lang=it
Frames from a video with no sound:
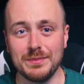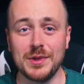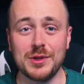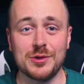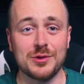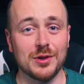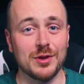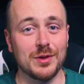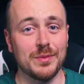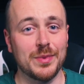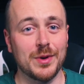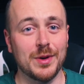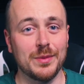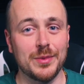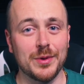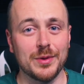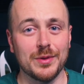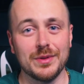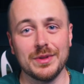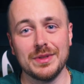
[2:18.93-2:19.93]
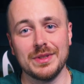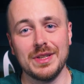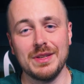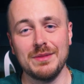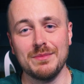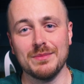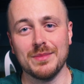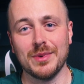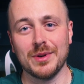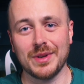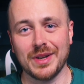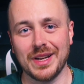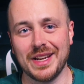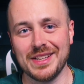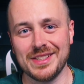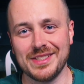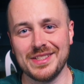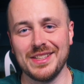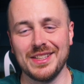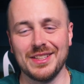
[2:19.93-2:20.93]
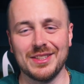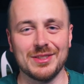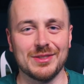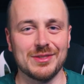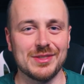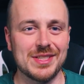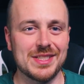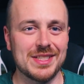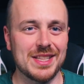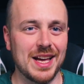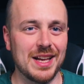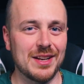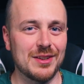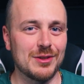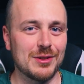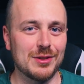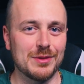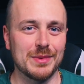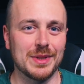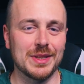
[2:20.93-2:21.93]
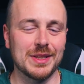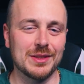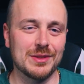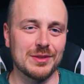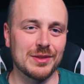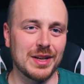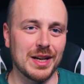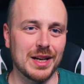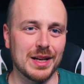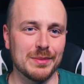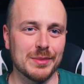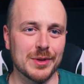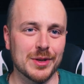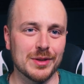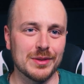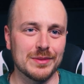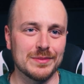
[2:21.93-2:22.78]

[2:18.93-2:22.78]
Mi sono proprio imborghesito quest'anno, come ha detto Calabrò.